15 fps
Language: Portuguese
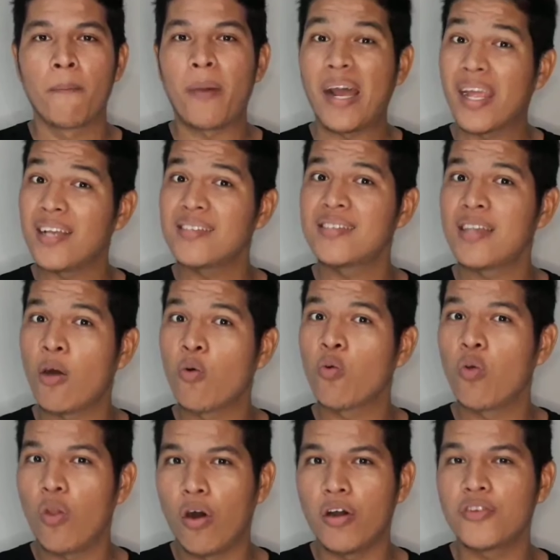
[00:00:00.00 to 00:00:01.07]
Parece
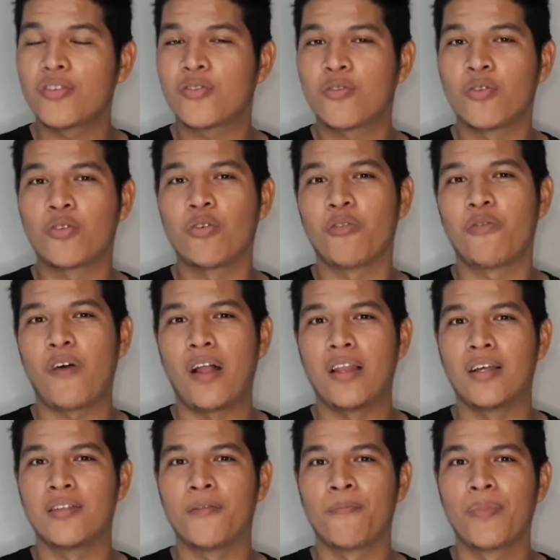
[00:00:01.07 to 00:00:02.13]
algo lógico que eu estou
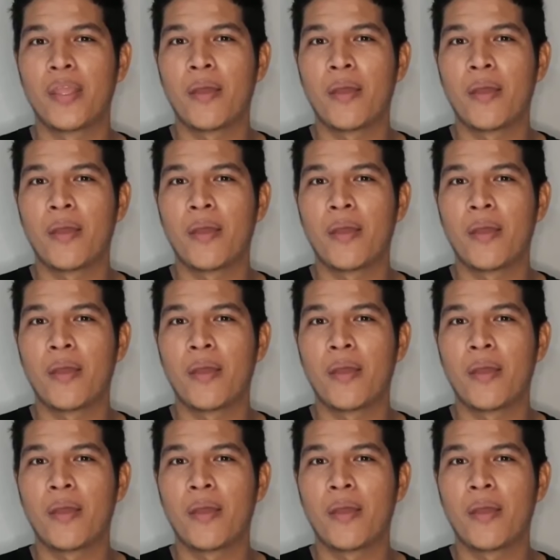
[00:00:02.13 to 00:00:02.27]
falando,